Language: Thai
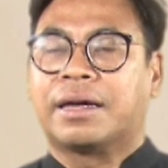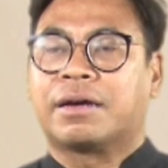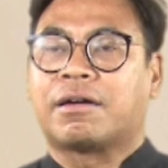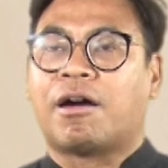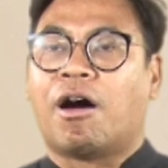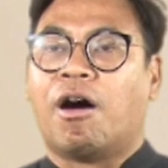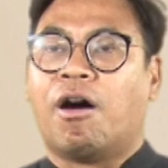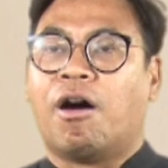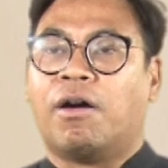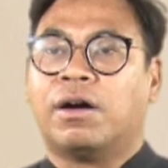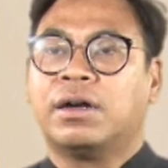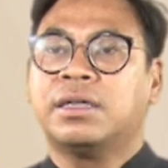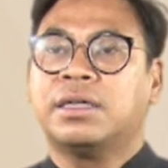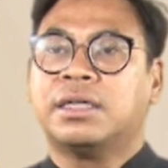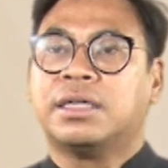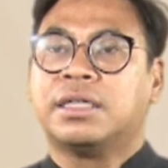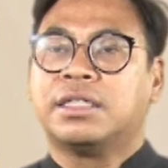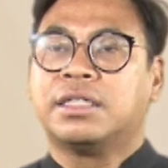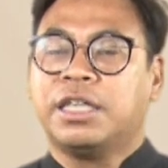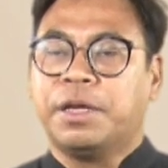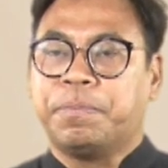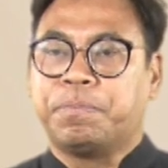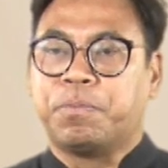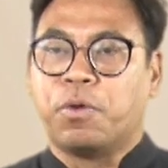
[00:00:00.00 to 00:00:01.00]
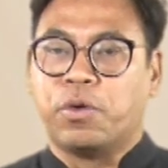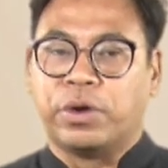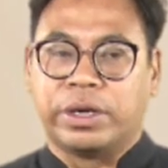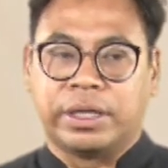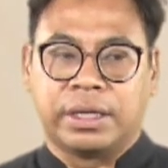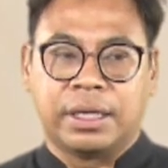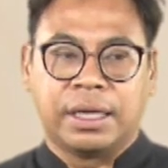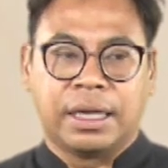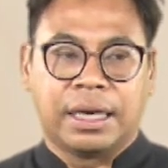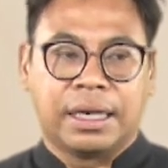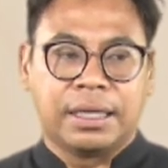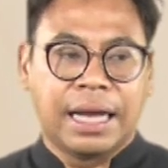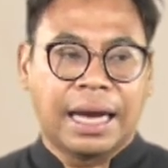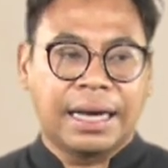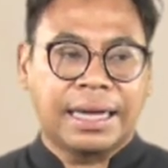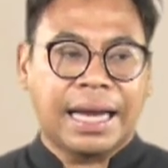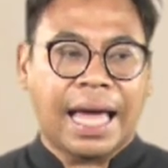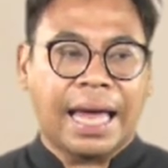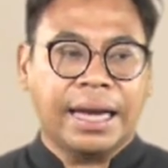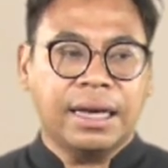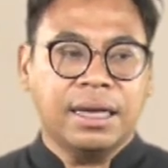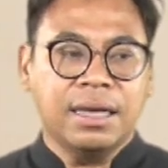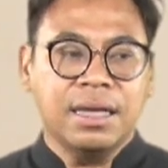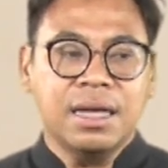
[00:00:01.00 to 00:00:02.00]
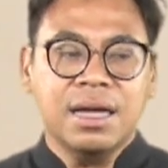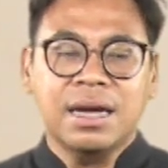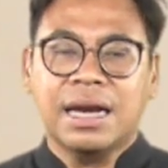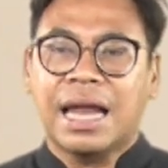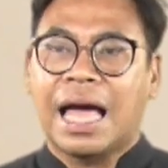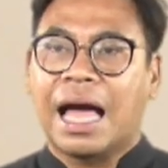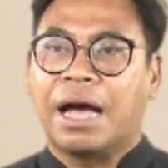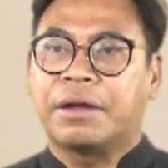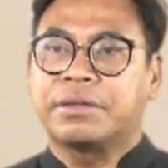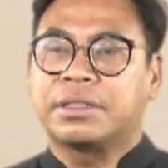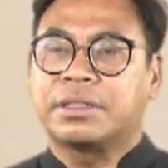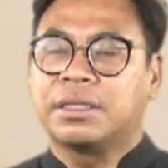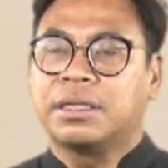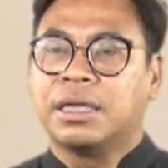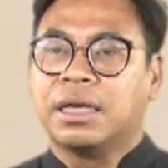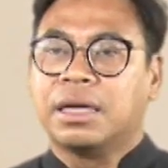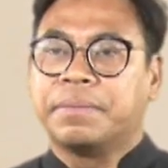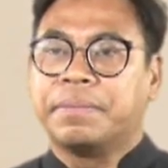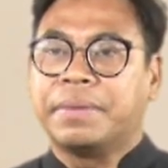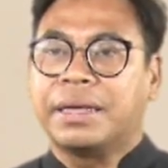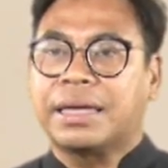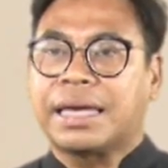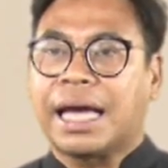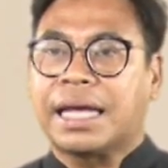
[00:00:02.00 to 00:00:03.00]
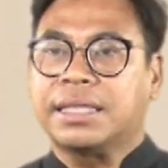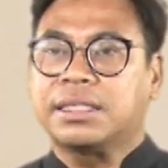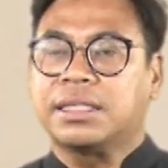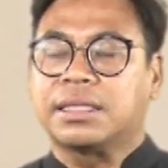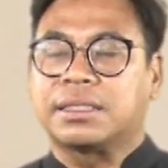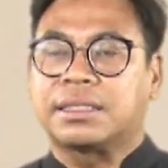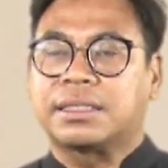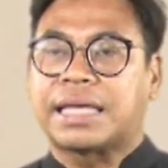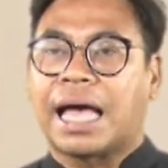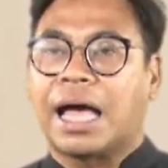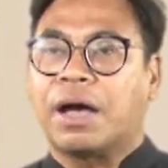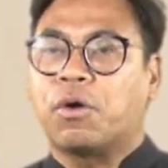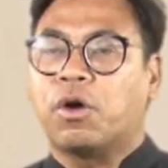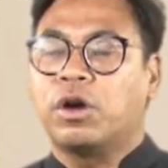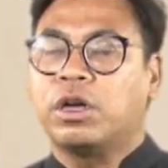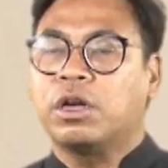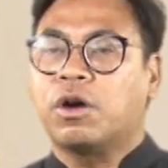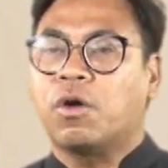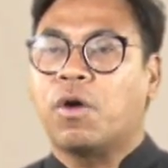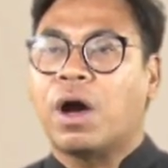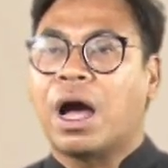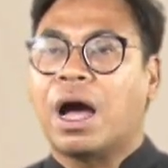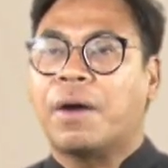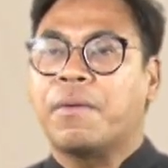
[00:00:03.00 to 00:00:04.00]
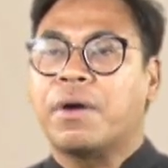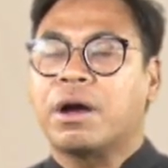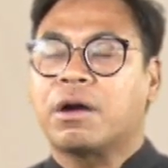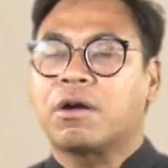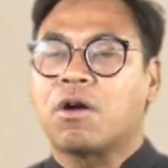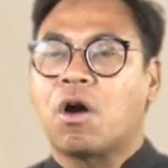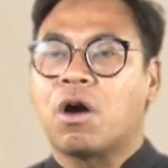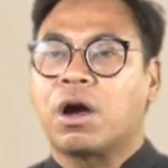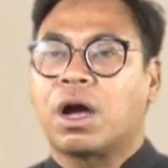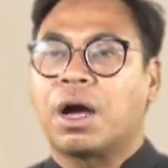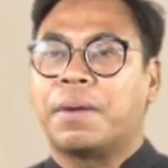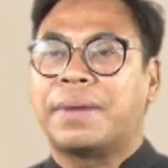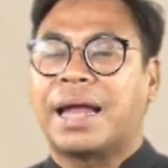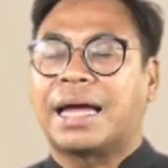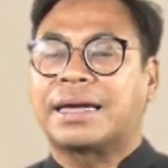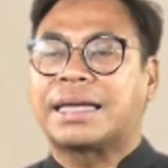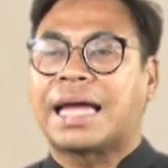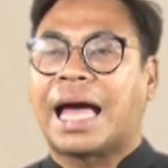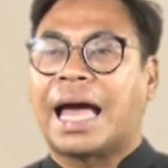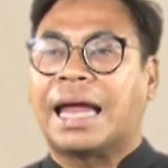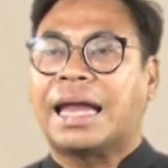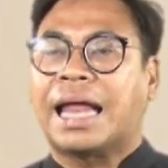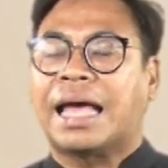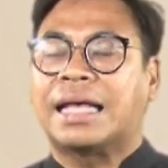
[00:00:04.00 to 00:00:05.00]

ของญี่ปุ่น ดังนั้นเรื่องราวจึงมีการศึกษาค้นคว้าว่ากองกำลังทหาร